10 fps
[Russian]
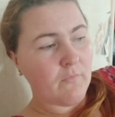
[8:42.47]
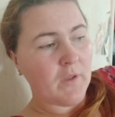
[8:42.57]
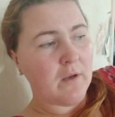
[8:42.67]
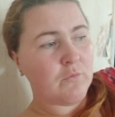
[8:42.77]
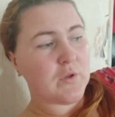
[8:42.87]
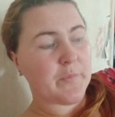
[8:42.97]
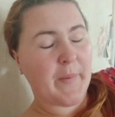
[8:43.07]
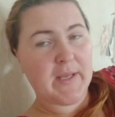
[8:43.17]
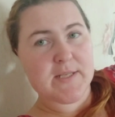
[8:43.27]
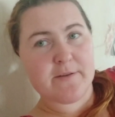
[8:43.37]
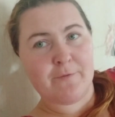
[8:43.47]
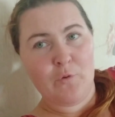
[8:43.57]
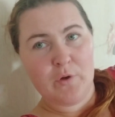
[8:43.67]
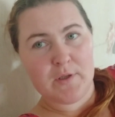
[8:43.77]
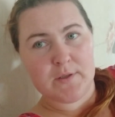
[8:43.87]
вот, поедем в
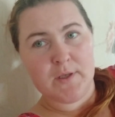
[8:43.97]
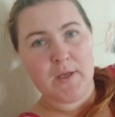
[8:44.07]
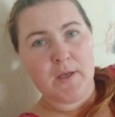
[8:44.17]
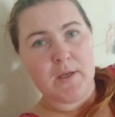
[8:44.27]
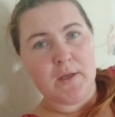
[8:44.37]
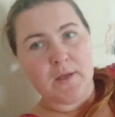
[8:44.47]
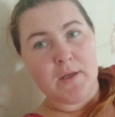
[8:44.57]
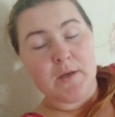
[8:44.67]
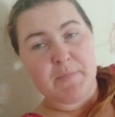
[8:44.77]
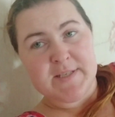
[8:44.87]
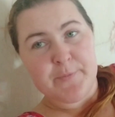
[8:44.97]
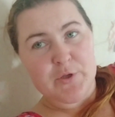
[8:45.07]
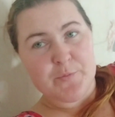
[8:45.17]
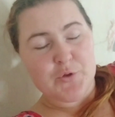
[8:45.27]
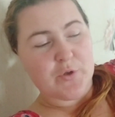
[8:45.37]
город,
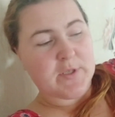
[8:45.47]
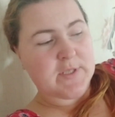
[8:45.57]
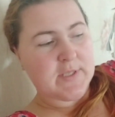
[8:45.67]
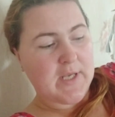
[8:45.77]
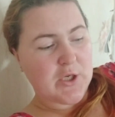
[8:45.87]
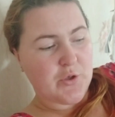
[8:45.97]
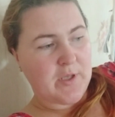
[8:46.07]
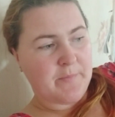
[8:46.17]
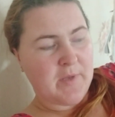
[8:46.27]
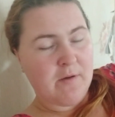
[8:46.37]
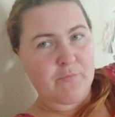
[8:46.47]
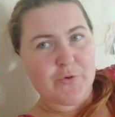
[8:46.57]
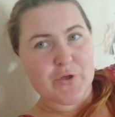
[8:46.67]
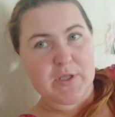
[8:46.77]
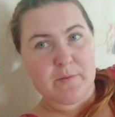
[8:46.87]
посмотрим, что скажут нам там,
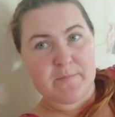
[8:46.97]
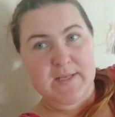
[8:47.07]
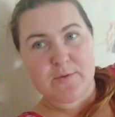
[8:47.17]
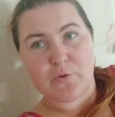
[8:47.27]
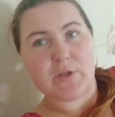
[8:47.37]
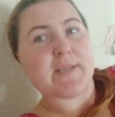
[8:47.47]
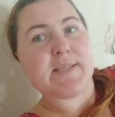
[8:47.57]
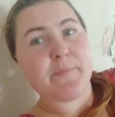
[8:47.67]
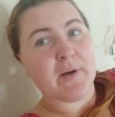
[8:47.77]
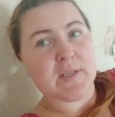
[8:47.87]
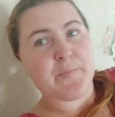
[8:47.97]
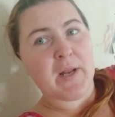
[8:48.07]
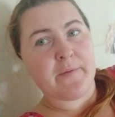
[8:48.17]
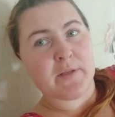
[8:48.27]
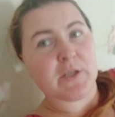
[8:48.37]
может, там нас хоть на снимок
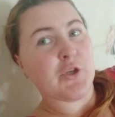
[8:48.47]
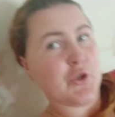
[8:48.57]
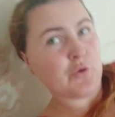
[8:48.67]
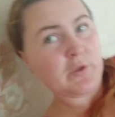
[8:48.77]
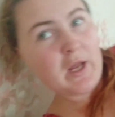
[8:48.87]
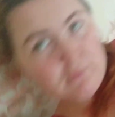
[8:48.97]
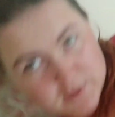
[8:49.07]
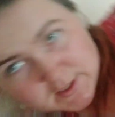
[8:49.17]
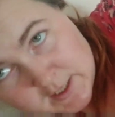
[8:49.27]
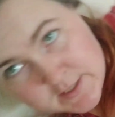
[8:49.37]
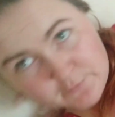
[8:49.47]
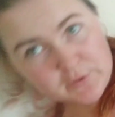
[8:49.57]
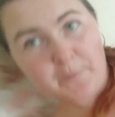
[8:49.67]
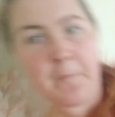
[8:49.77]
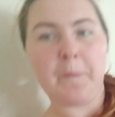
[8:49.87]
отправят. И еще, да, кстати, вот
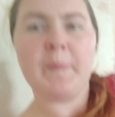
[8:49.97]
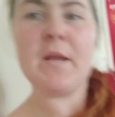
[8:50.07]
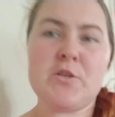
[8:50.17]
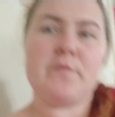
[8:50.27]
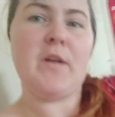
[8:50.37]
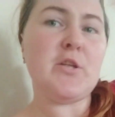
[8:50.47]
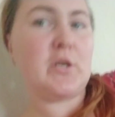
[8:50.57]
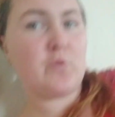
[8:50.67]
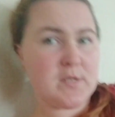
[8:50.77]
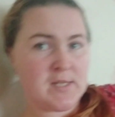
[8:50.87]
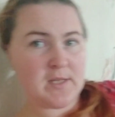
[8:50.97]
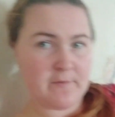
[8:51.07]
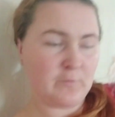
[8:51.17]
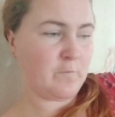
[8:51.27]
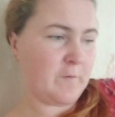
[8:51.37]
наша врач, которая
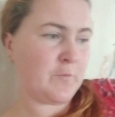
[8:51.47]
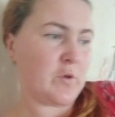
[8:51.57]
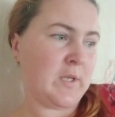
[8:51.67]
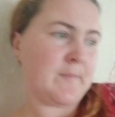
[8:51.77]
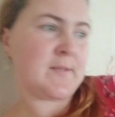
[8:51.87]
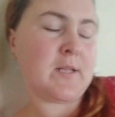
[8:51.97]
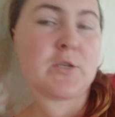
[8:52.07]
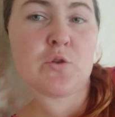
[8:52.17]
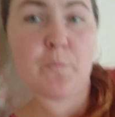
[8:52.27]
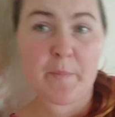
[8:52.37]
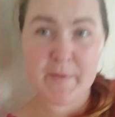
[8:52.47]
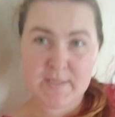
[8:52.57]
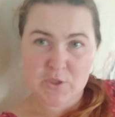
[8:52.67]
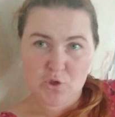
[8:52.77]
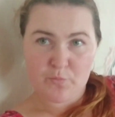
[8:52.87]
сказала, ну, во вторник вам сказала, что
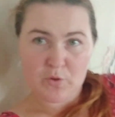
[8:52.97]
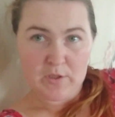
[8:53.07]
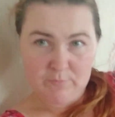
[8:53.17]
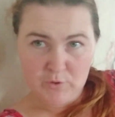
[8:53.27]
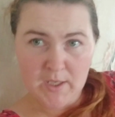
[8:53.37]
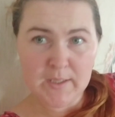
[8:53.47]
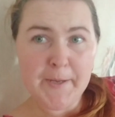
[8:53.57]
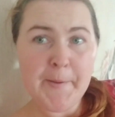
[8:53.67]
попейте еще бронхомунал,